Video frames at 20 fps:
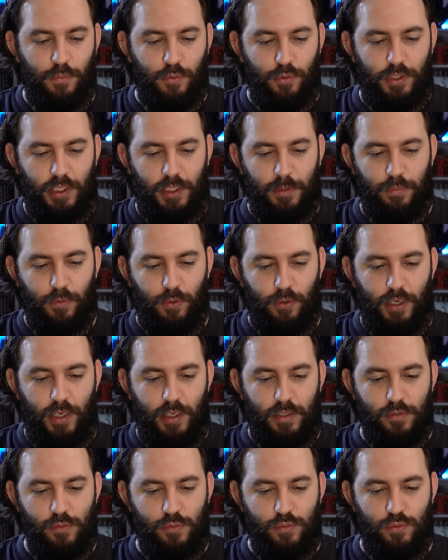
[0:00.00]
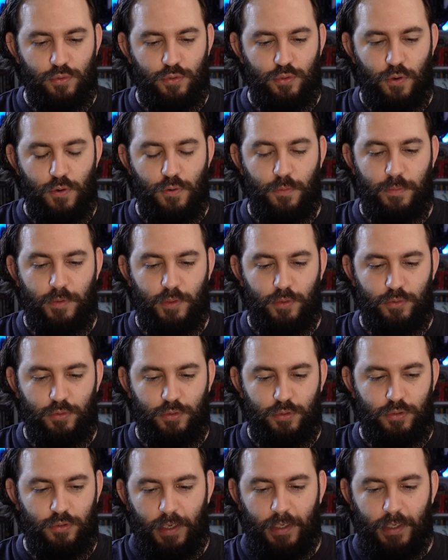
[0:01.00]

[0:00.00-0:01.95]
boyun eğip ölen Zhu Chongbo olur.